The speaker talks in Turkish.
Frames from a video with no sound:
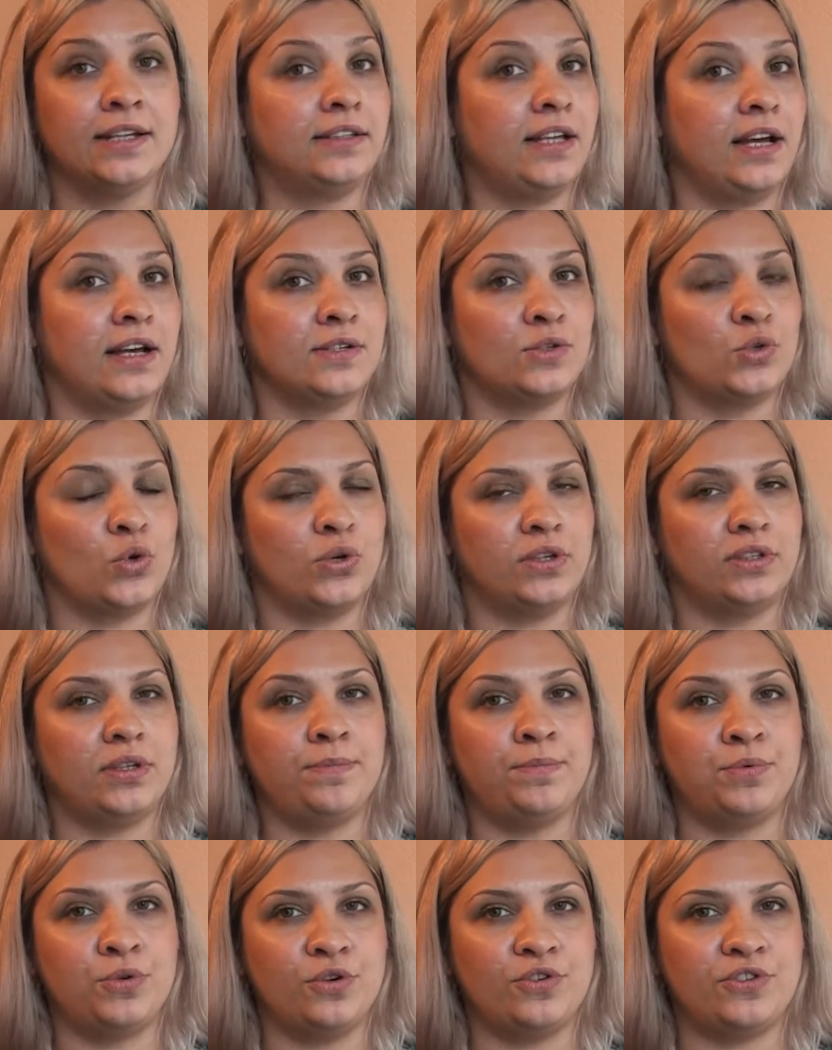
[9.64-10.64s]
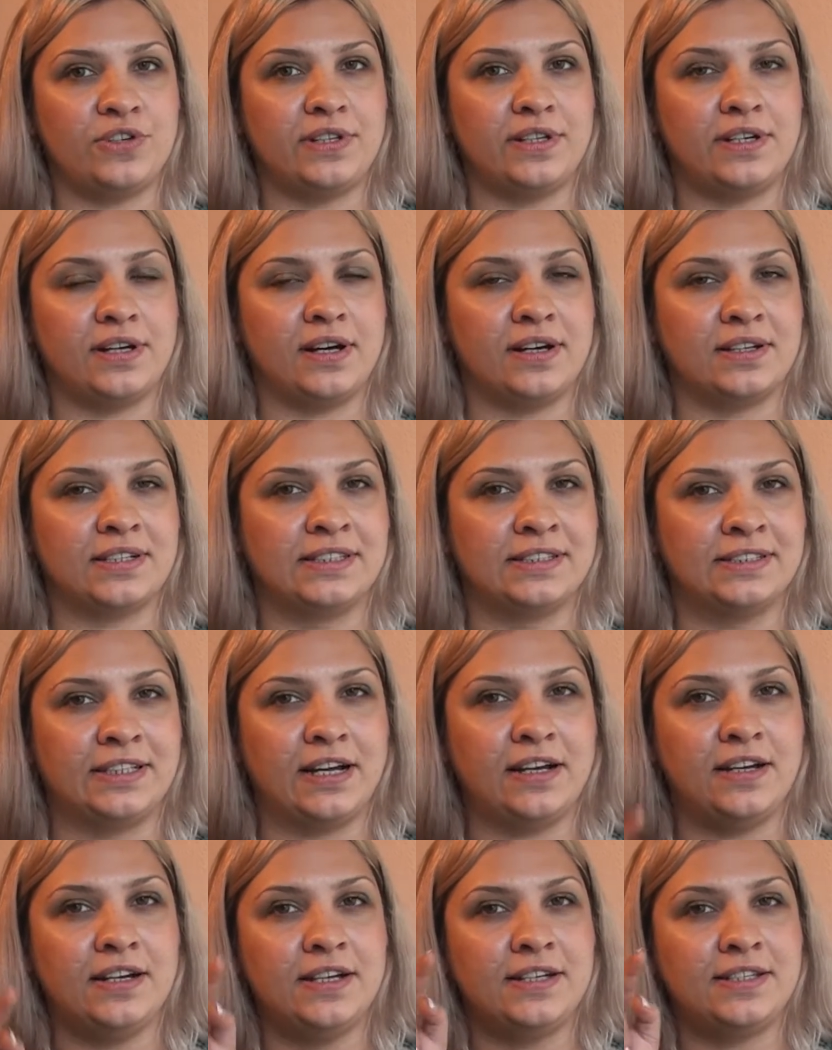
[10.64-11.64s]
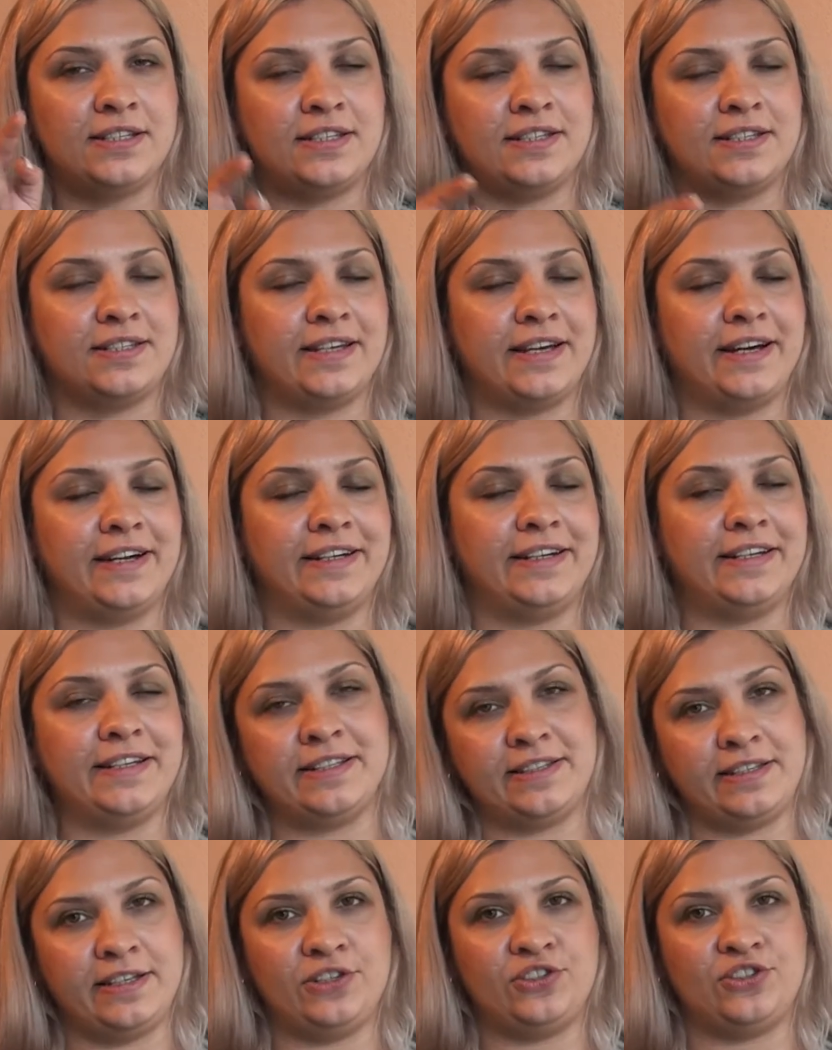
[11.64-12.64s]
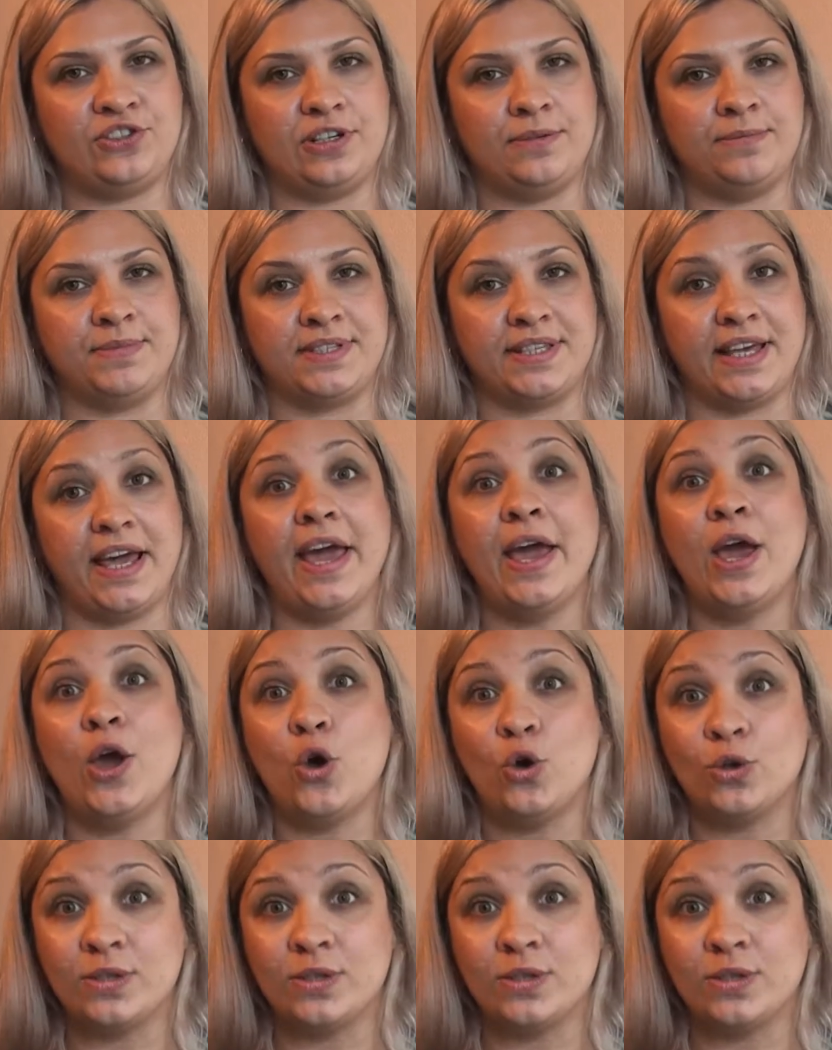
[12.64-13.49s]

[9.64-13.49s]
Daha sonra da projeleri hakkında siz değerli izleyicilerimize,